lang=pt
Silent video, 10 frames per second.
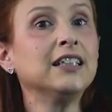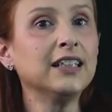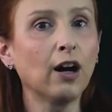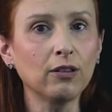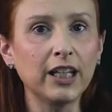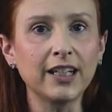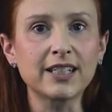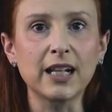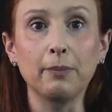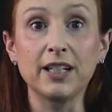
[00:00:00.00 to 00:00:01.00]
Não ligue
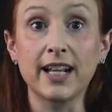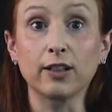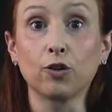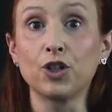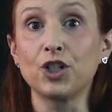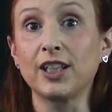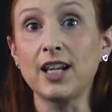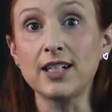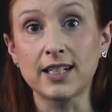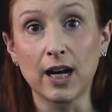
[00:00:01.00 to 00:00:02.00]
estabilizadores de
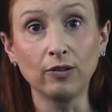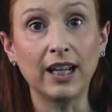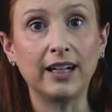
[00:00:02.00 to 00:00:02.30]
tensão na